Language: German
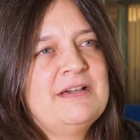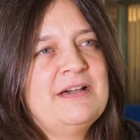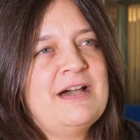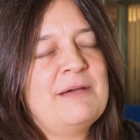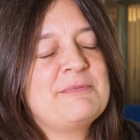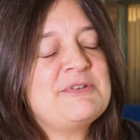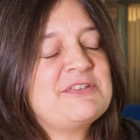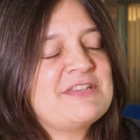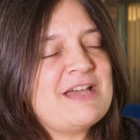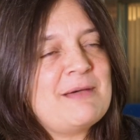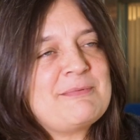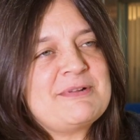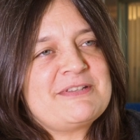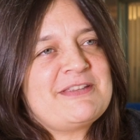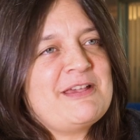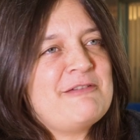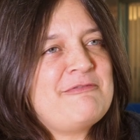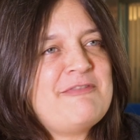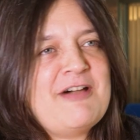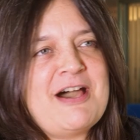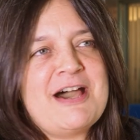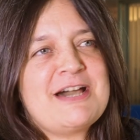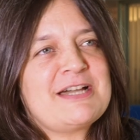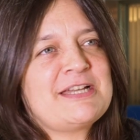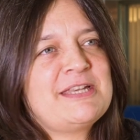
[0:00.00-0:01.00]
habe ich damals
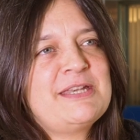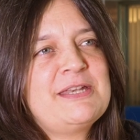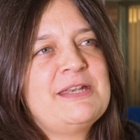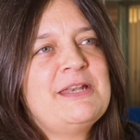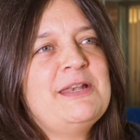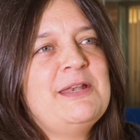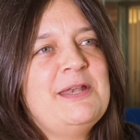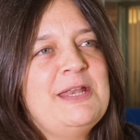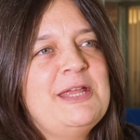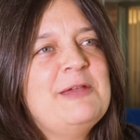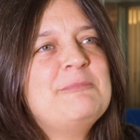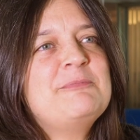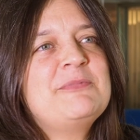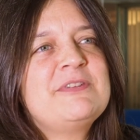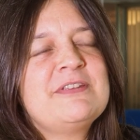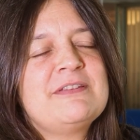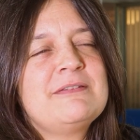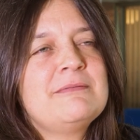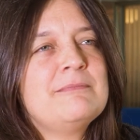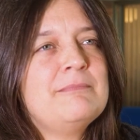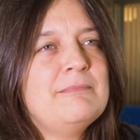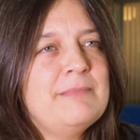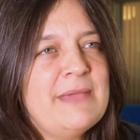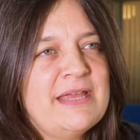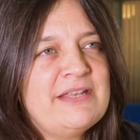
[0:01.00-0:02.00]
erfahren,
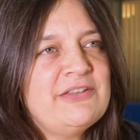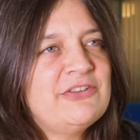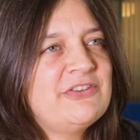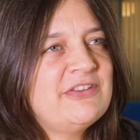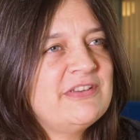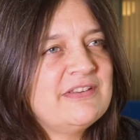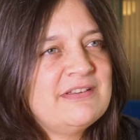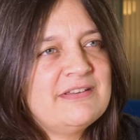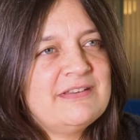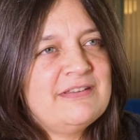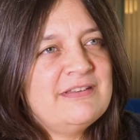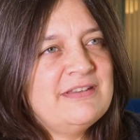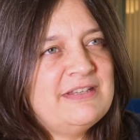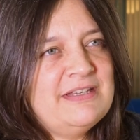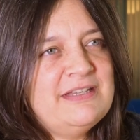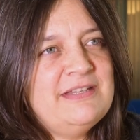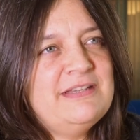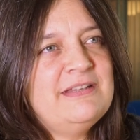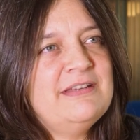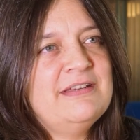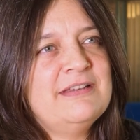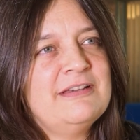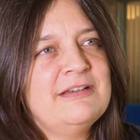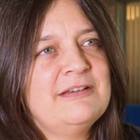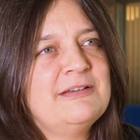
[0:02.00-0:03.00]
lebten Menschen,
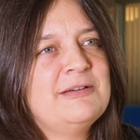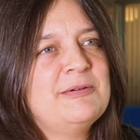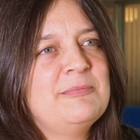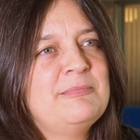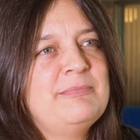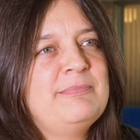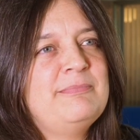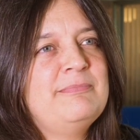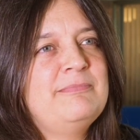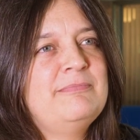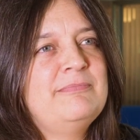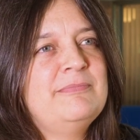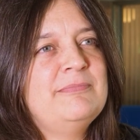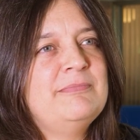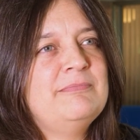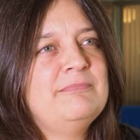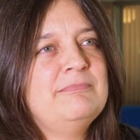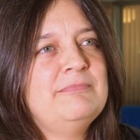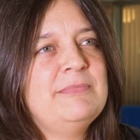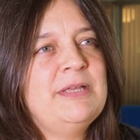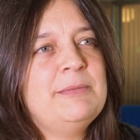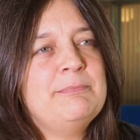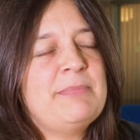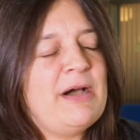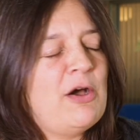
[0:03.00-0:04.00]
die äh,
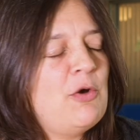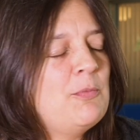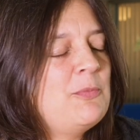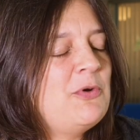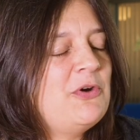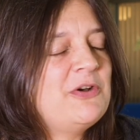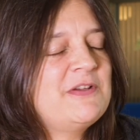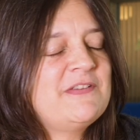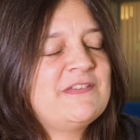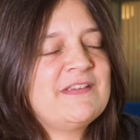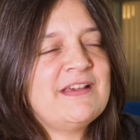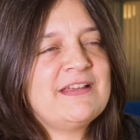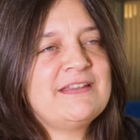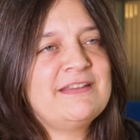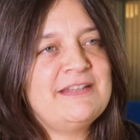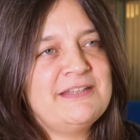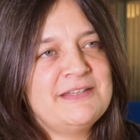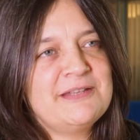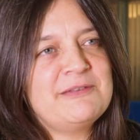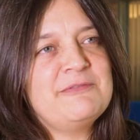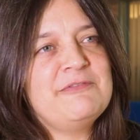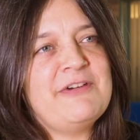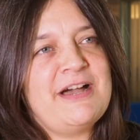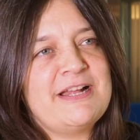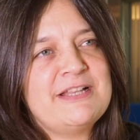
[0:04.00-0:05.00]
in Baumhäusern, die
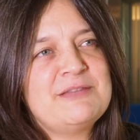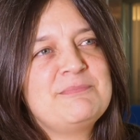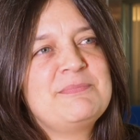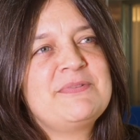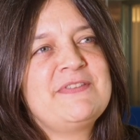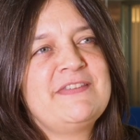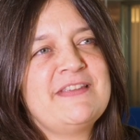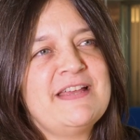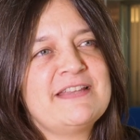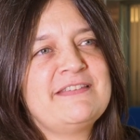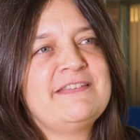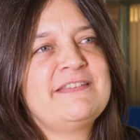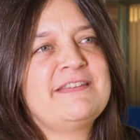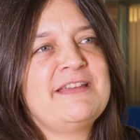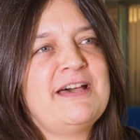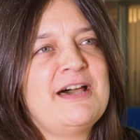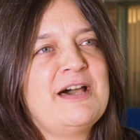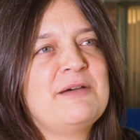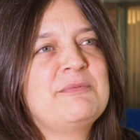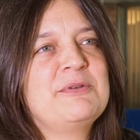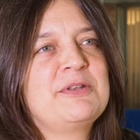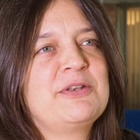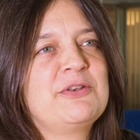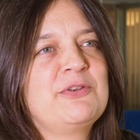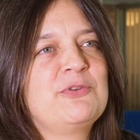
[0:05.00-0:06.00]
den Wald besetzt
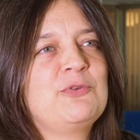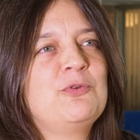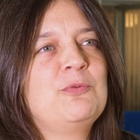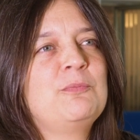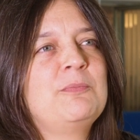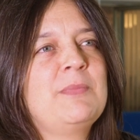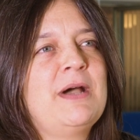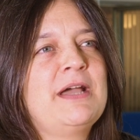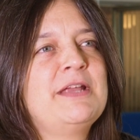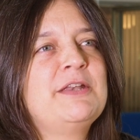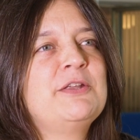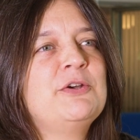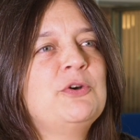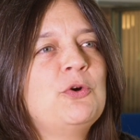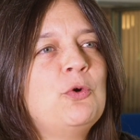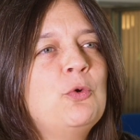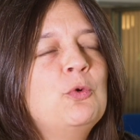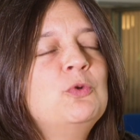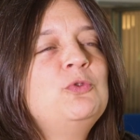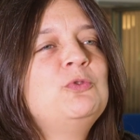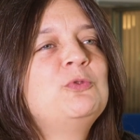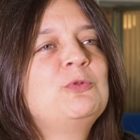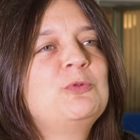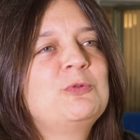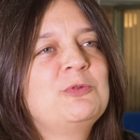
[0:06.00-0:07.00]
haben, um eine
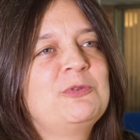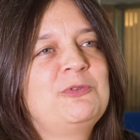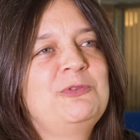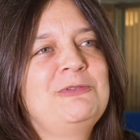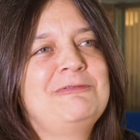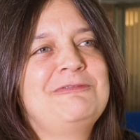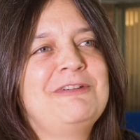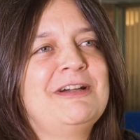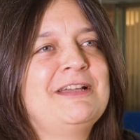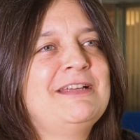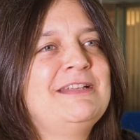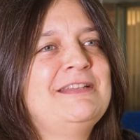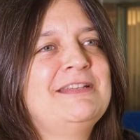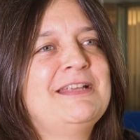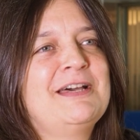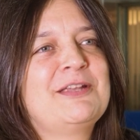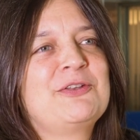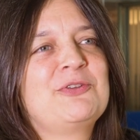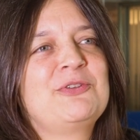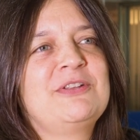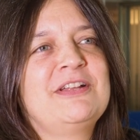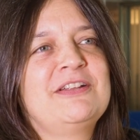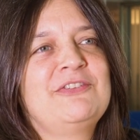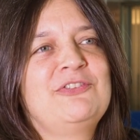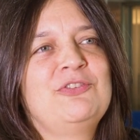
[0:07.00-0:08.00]
Rodung zu
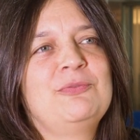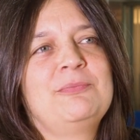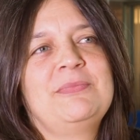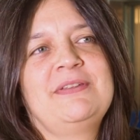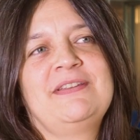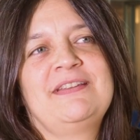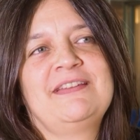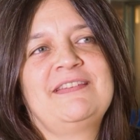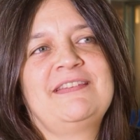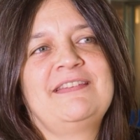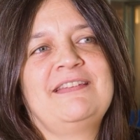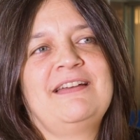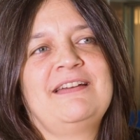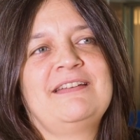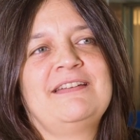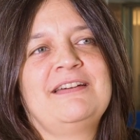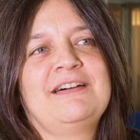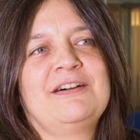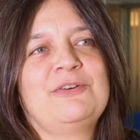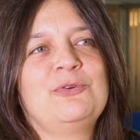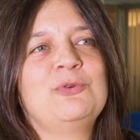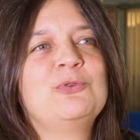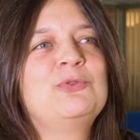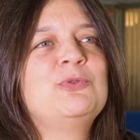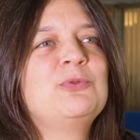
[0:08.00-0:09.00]
verhindern oder zumindest
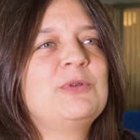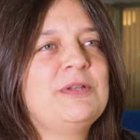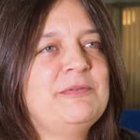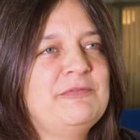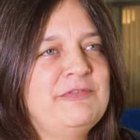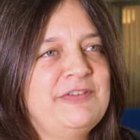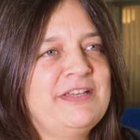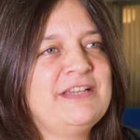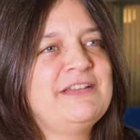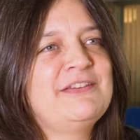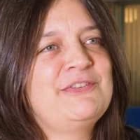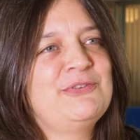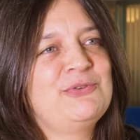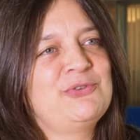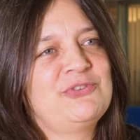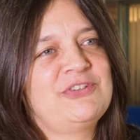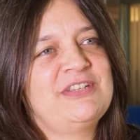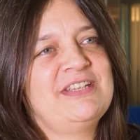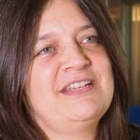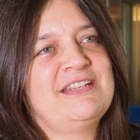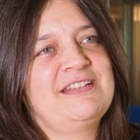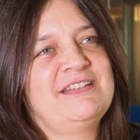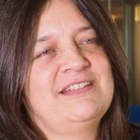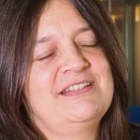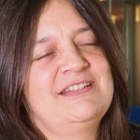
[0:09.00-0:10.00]
einer Rodung im Weg zu
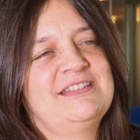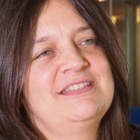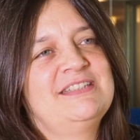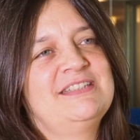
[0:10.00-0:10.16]
stehen.